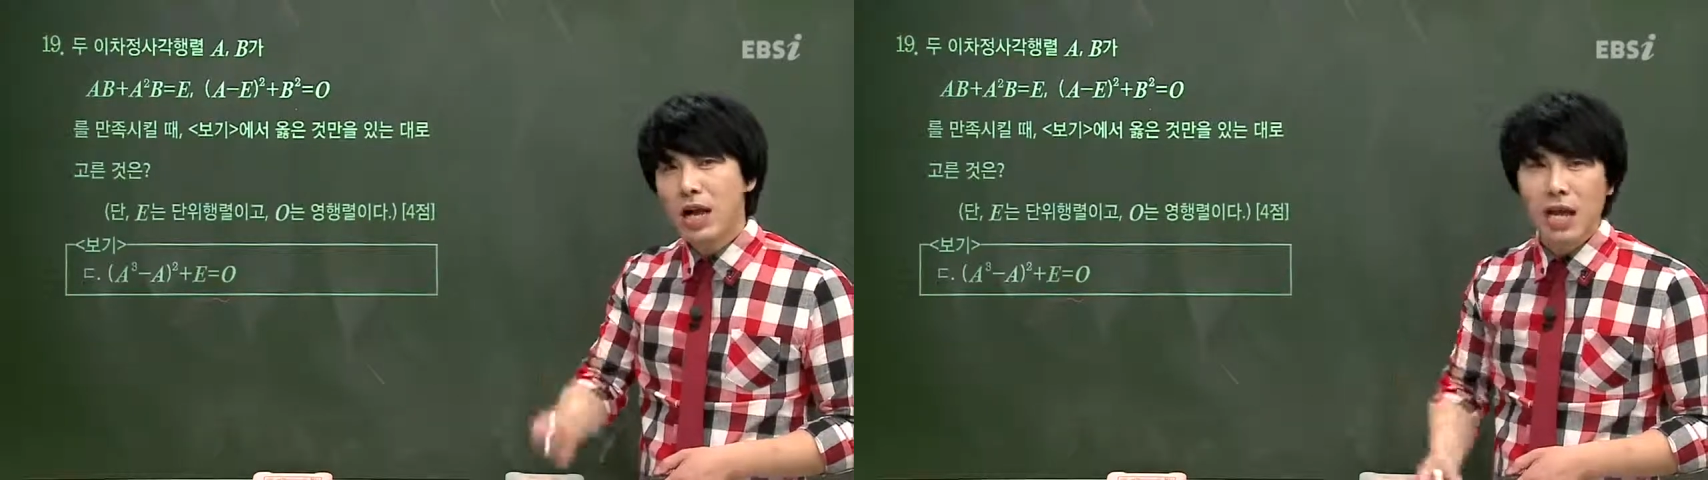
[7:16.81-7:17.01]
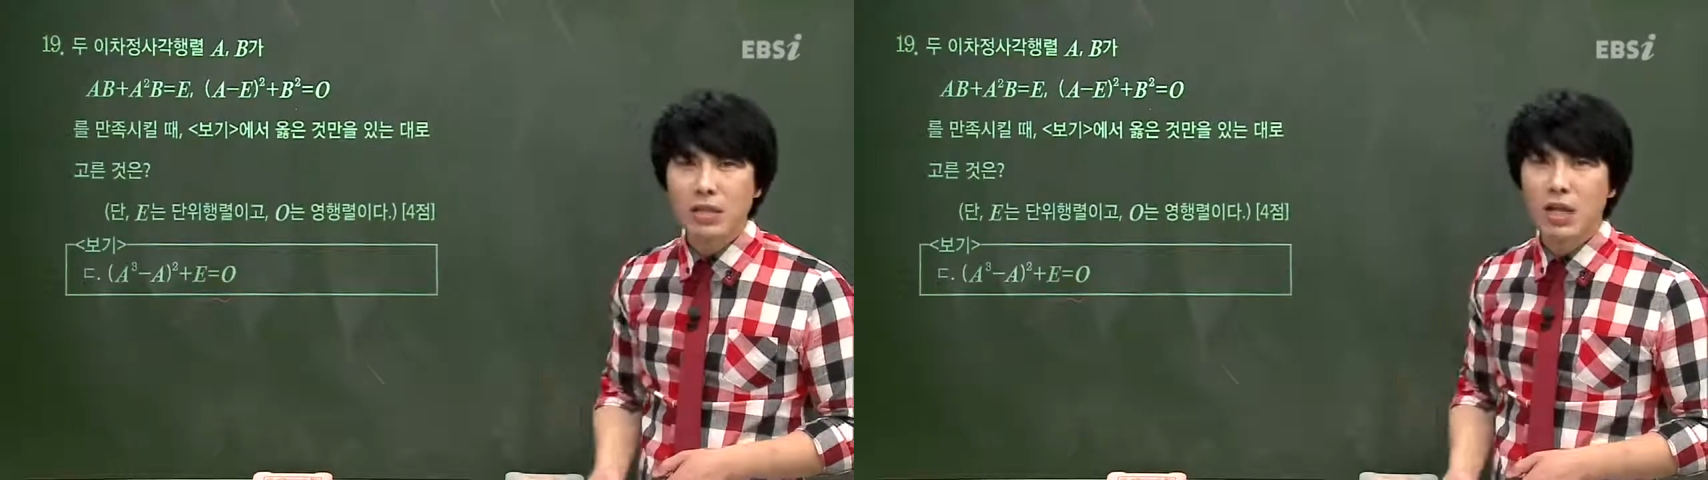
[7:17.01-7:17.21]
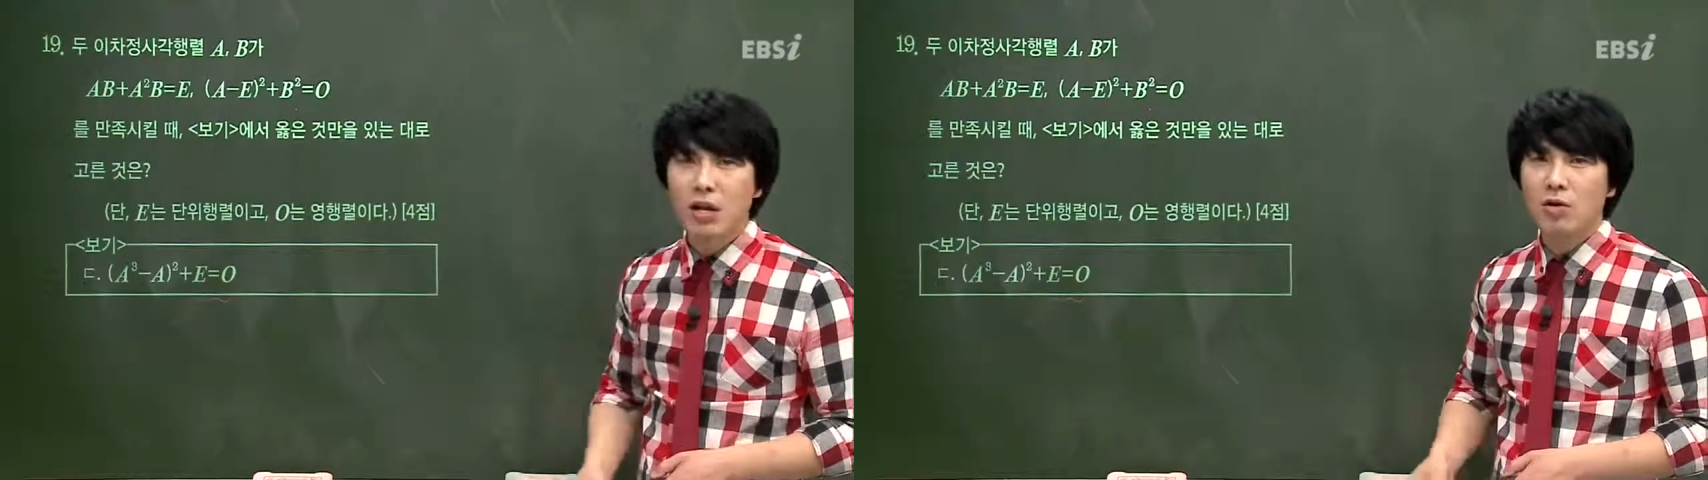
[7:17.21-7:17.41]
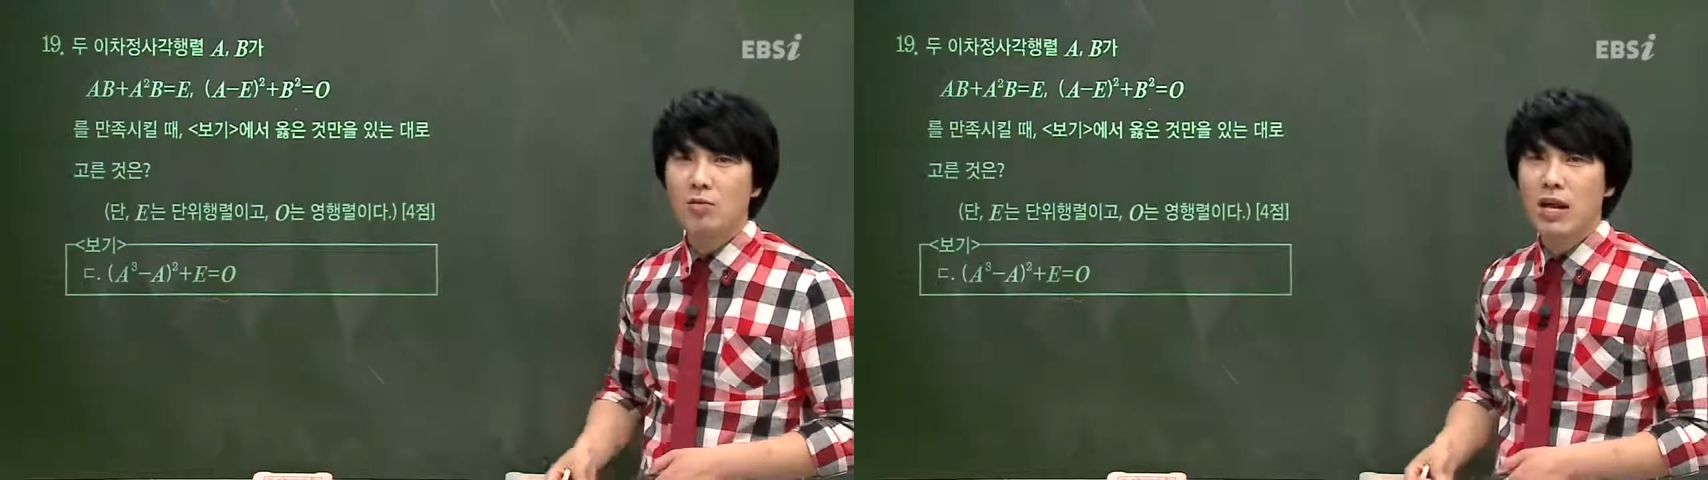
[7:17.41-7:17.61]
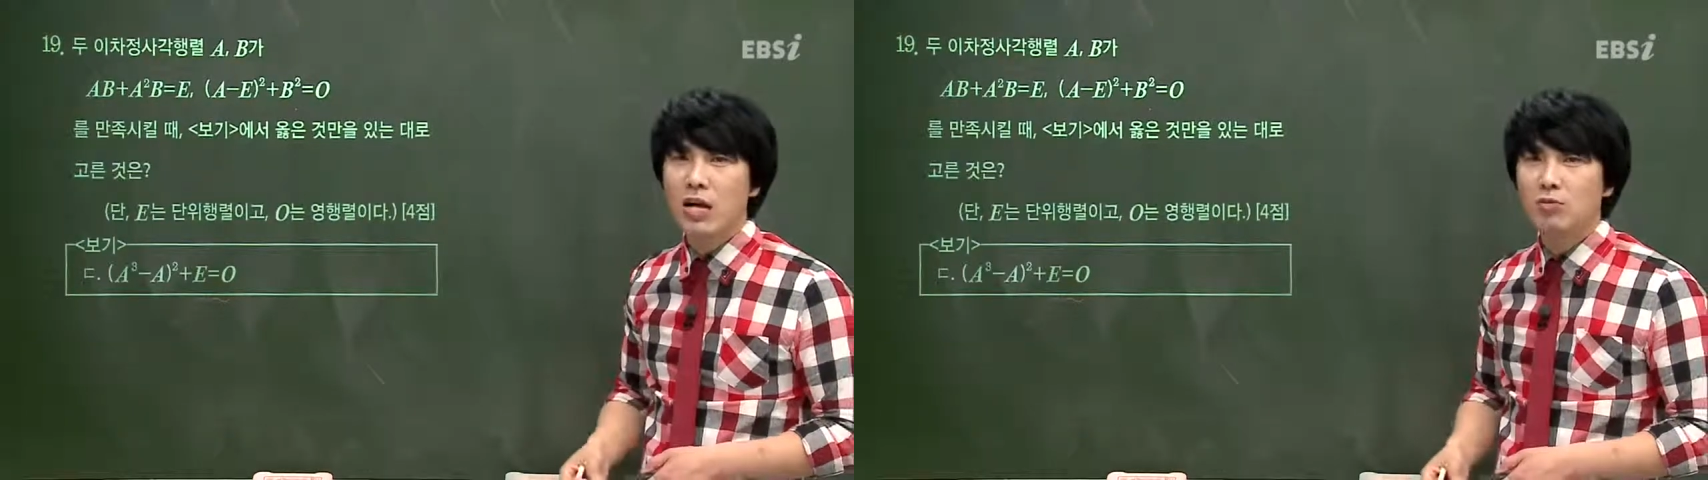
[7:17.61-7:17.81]
간단한
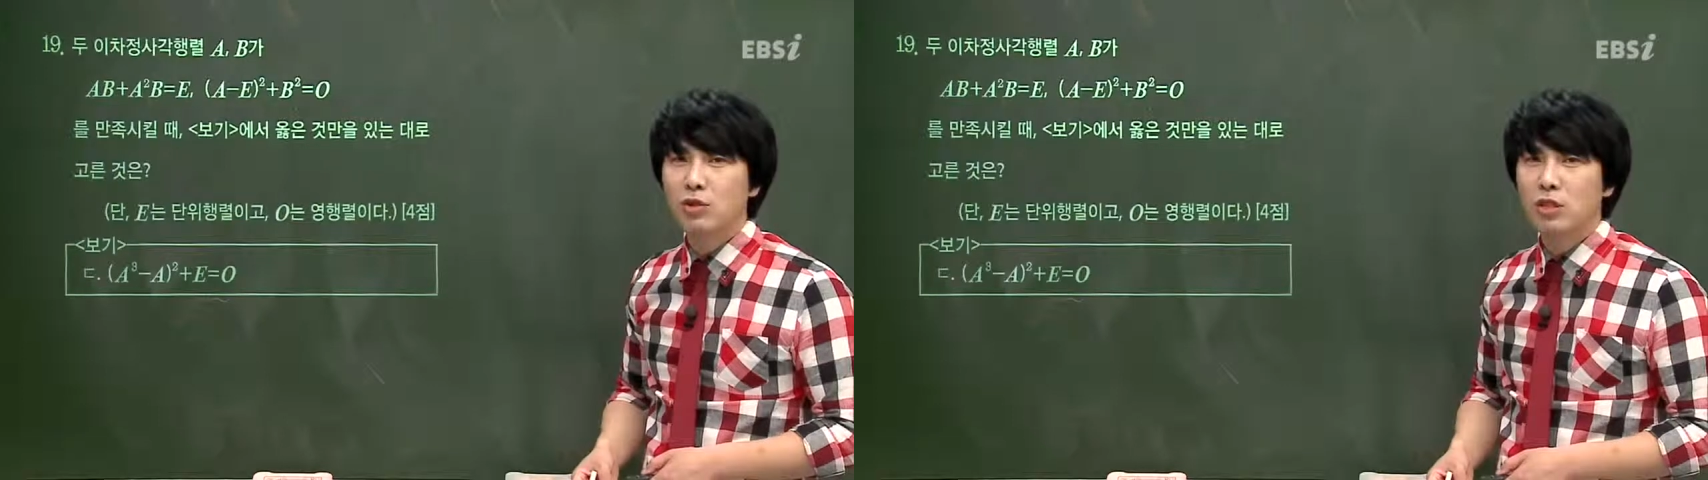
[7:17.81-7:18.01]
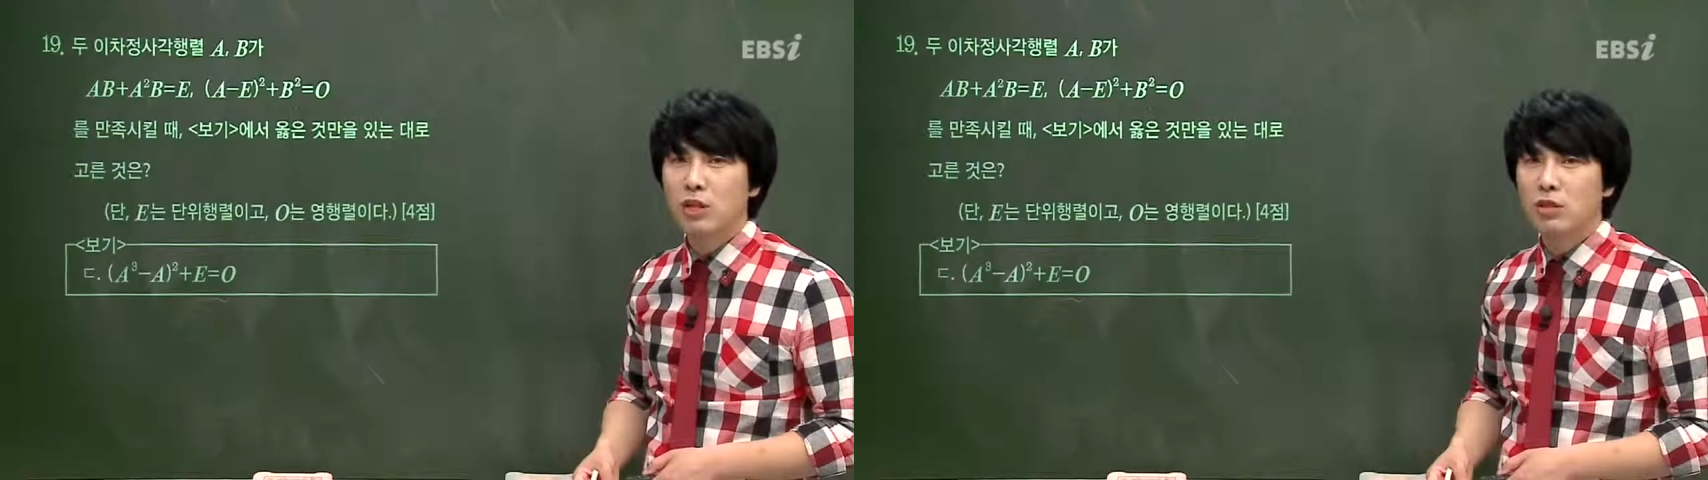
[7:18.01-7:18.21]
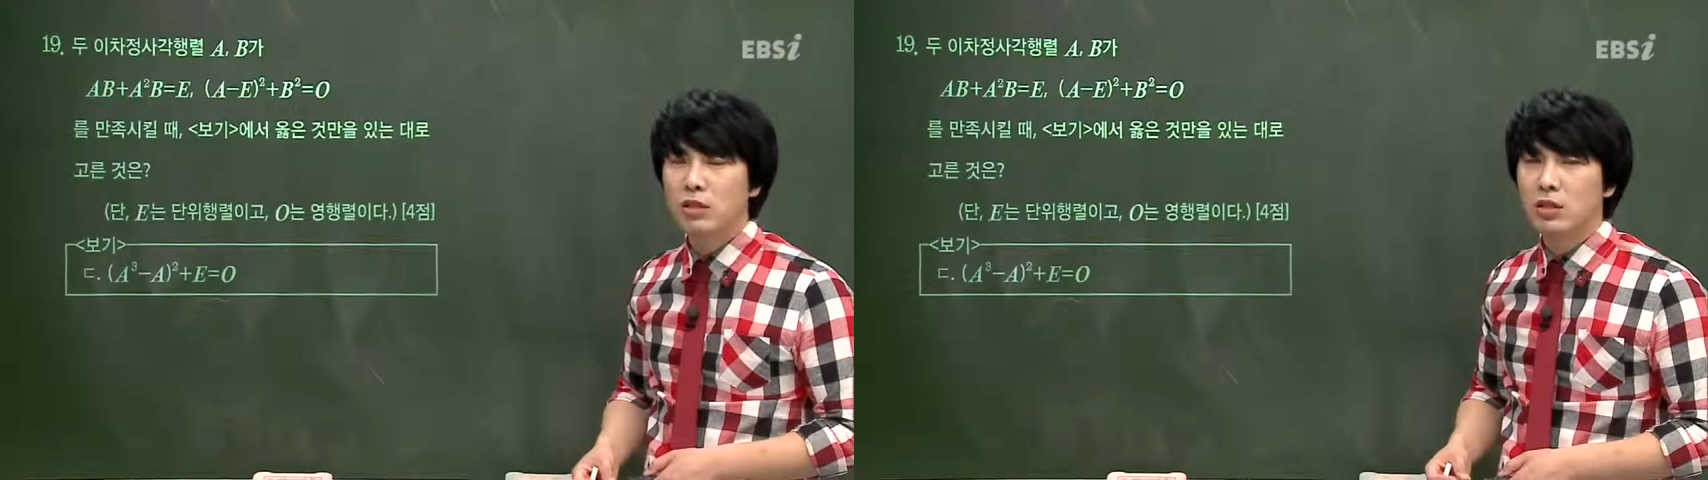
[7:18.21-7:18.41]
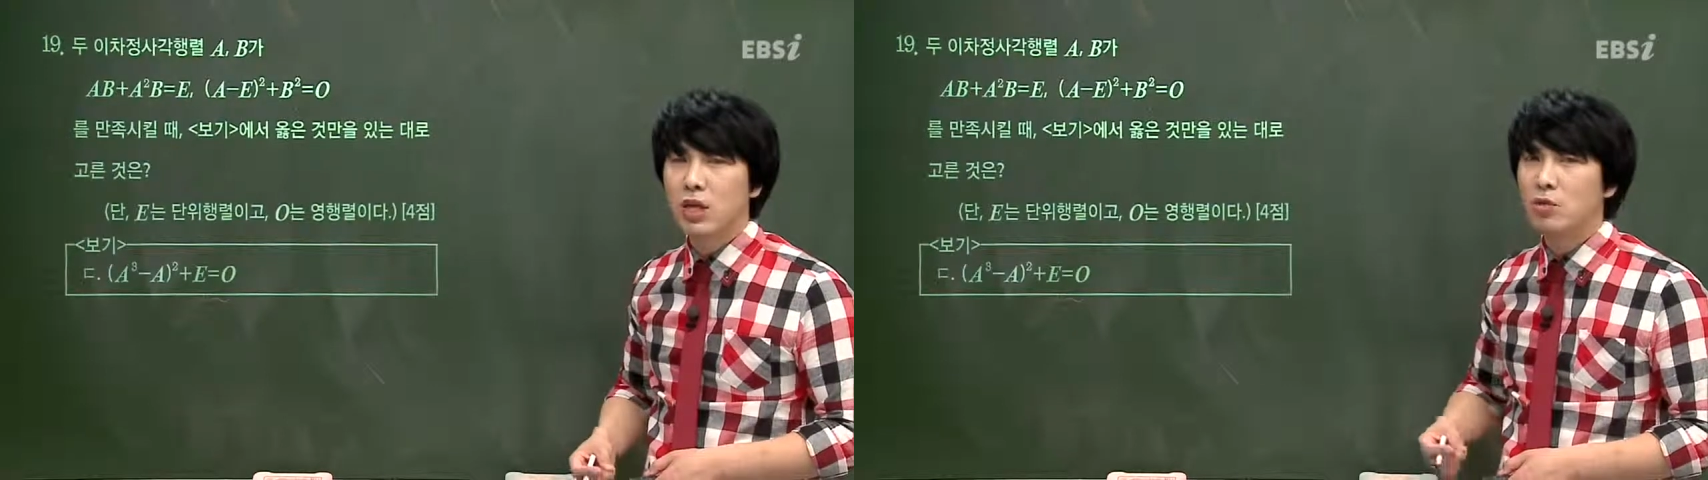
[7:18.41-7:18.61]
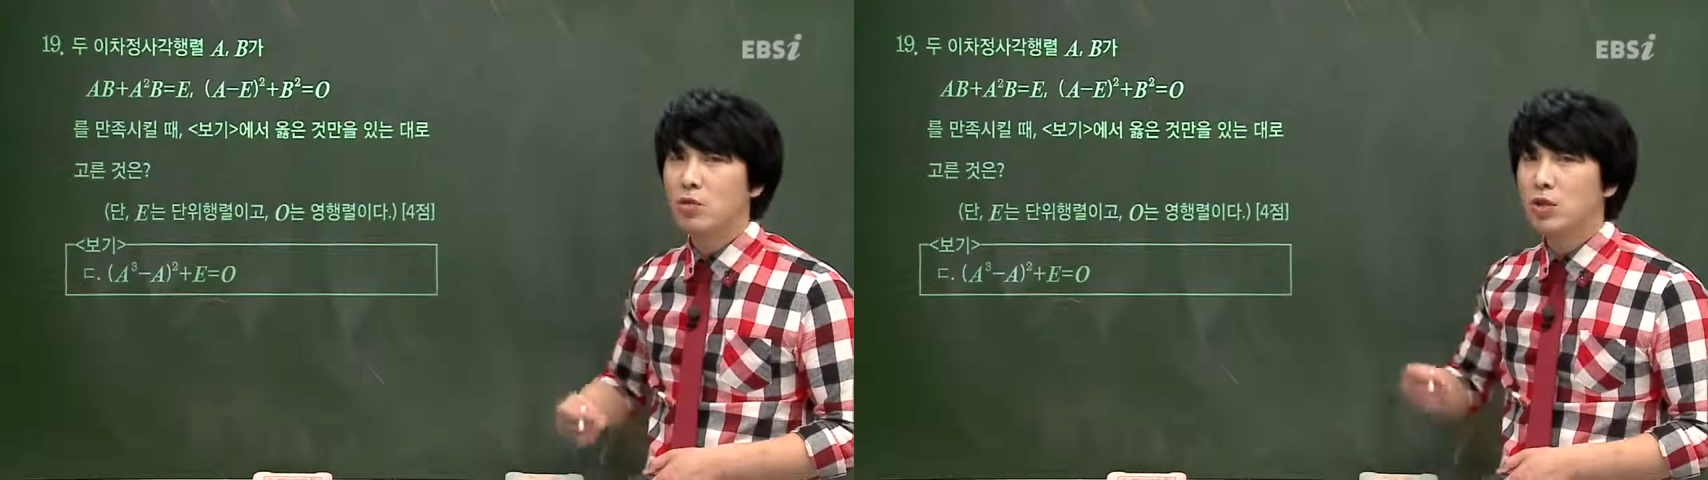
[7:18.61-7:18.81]
것만 알고 있다든지
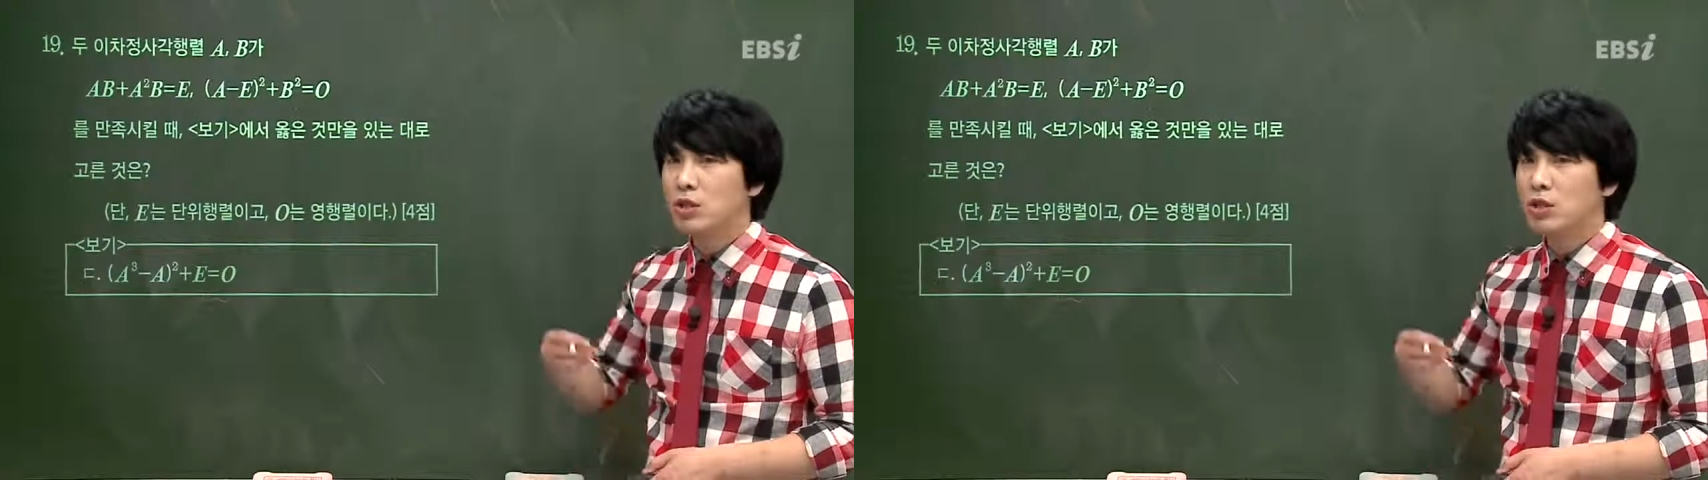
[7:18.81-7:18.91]
상용록의